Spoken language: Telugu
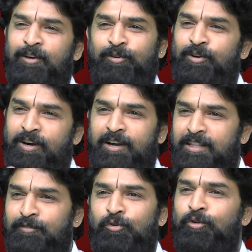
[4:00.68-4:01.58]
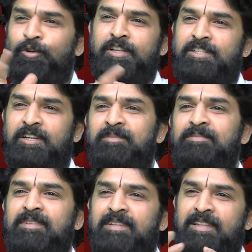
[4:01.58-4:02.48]
ఎవరో ఒకళ్ళు అయితే ఫోన్ కొనిచ్చారు
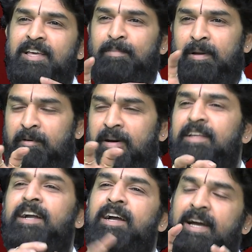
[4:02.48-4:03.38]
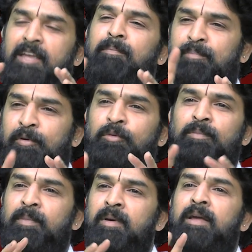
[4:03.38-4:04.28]
దీని ప్రభావం అధికంగా ఇప్పుడు
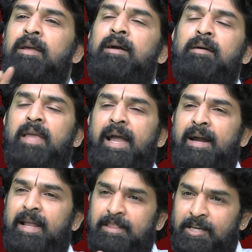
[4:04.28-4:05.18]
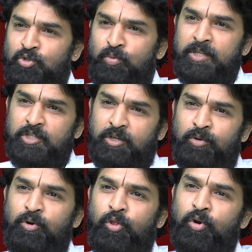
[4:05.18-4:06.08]
ఎక్కడైతే
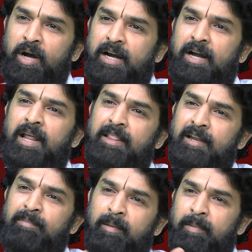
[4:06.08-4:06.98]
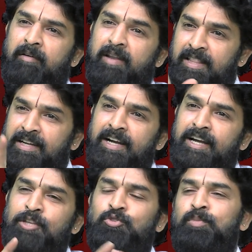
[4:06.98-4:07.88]
చూపించకూడదో అక్కడే దాని ప్రభావాన్ని
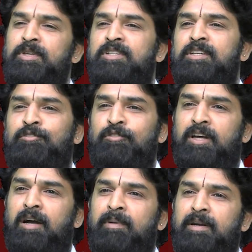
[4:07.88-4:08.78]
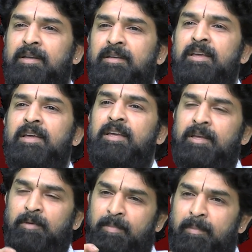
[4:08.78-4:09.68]
అధికంగా చూపించేస్తుంది కాబట్టి
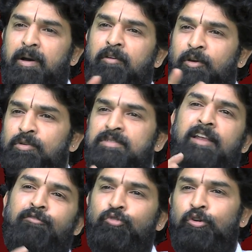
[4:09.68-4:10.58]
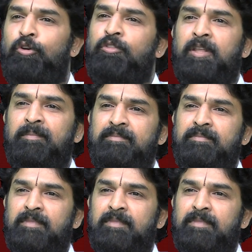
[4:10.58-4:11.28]
ఇప్పుడు ప్రభావం ఎక్కువ సెల్ ఫోన్లో ఉంది